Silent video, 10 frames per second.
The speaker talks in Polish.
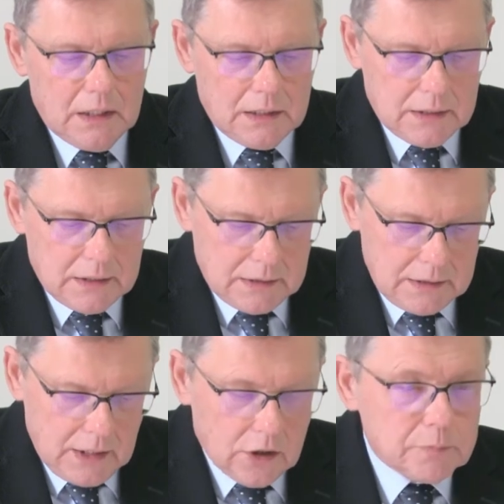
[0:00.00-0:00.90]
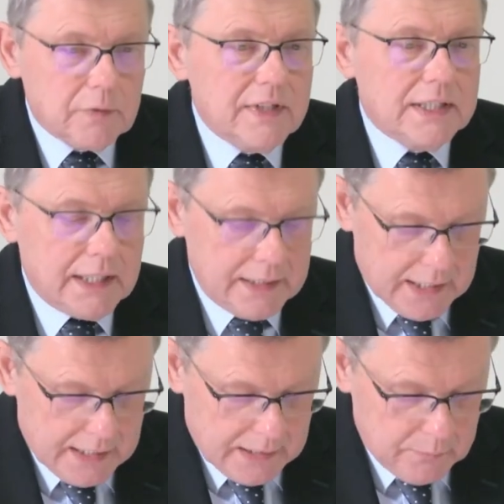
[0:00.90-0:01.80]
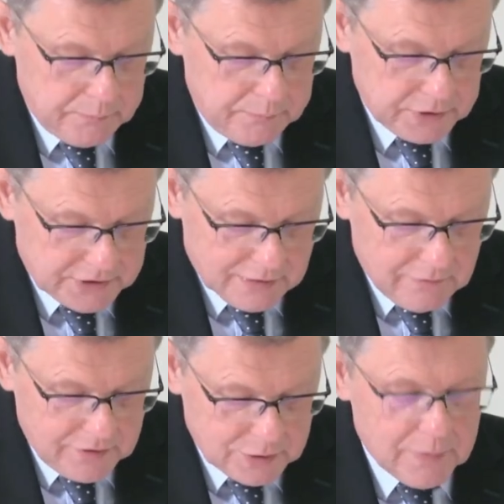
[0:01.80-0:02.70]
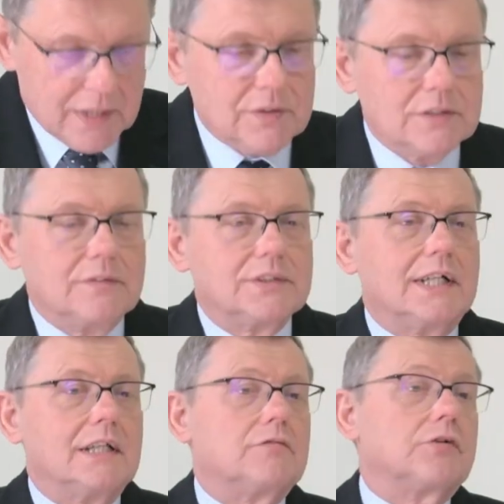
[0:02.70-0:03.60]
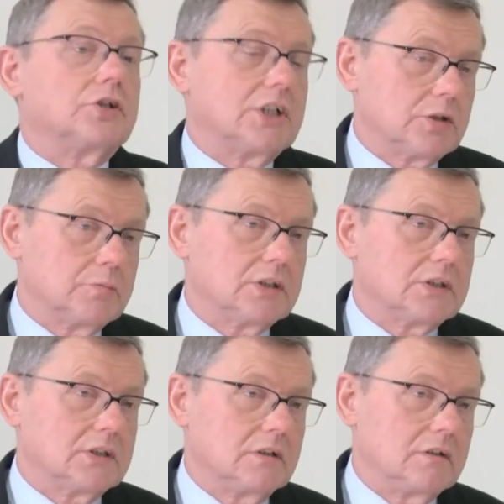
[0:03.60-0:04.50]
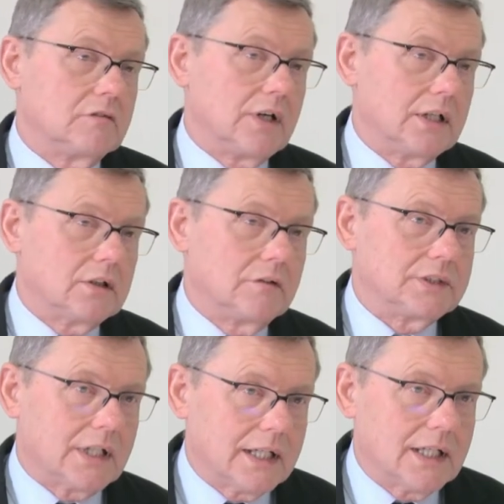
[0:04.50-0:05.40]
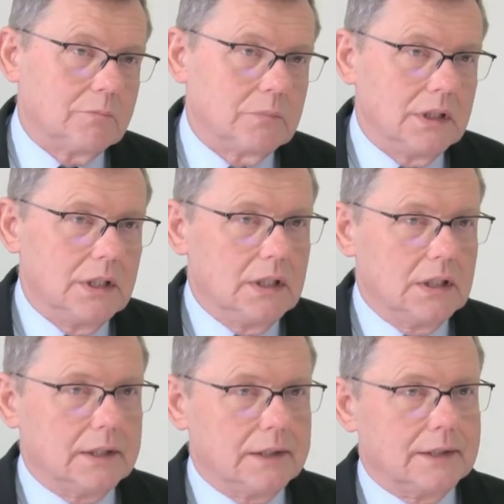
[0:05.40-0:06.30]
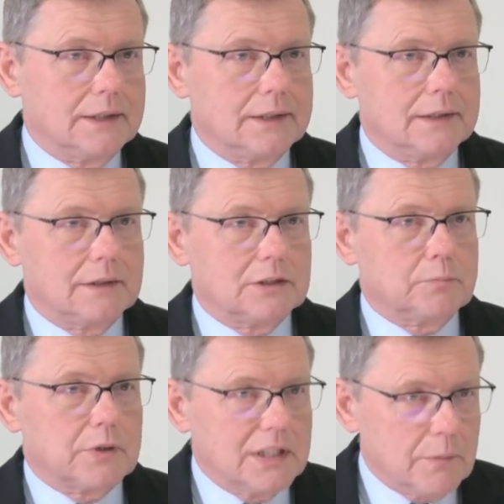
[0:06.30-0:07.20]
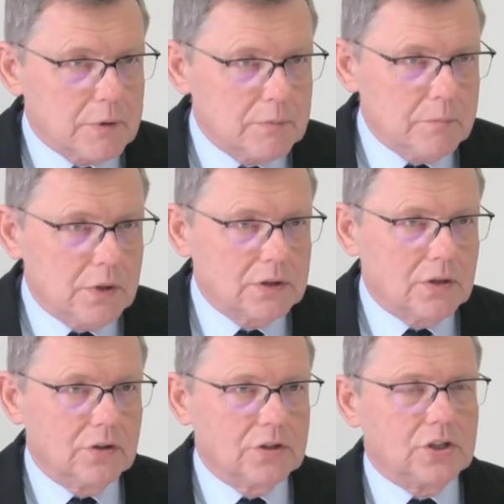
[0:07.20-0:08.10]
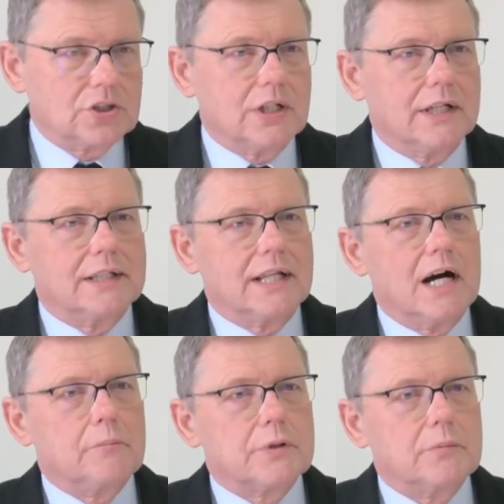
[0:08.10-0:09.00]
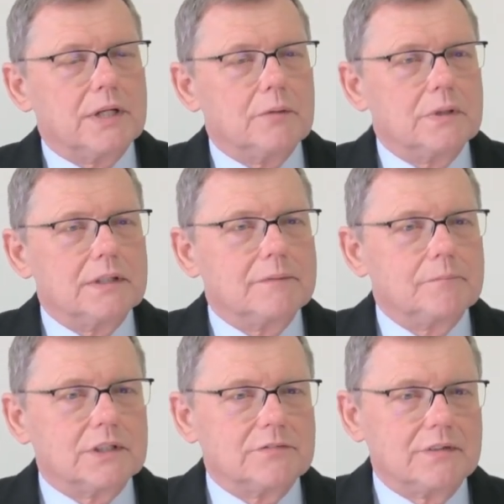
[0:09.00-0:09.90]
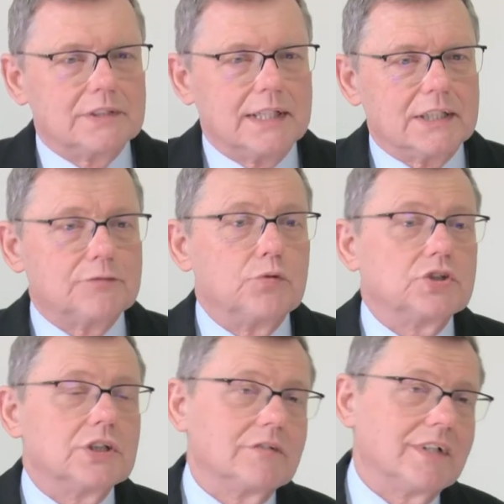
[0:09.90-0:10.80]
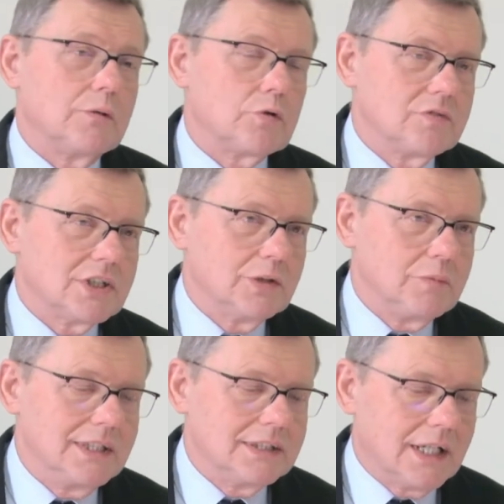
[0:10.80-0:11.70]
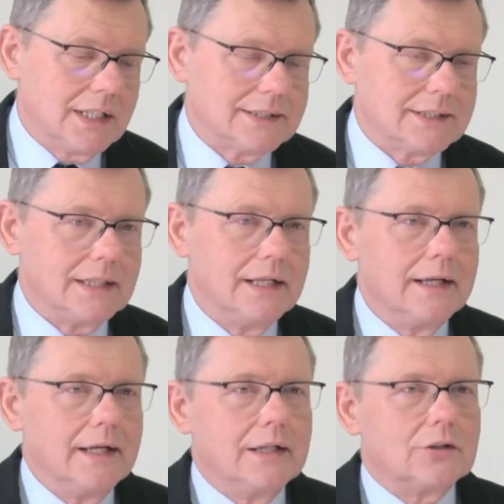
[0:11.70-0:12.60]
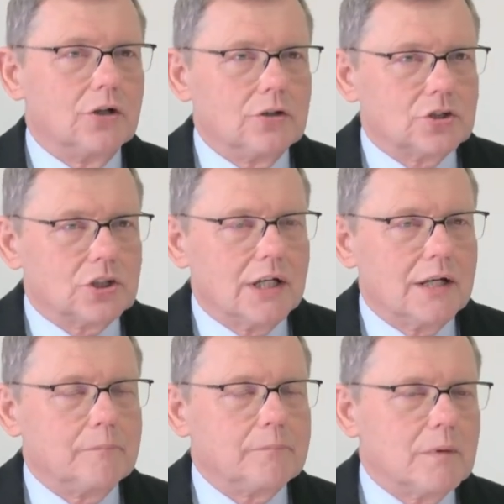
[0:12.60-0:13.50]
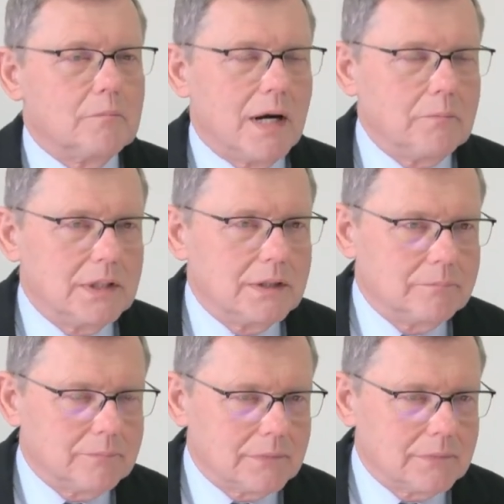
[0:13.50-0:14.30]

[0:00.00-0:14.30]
e, nie odpowiada na podstawowe sprawy związane chociażby z walką z rakiem E, na problemy onkologiczne, na problemy związane z funkcjonowaniem również administracji. To, że mamy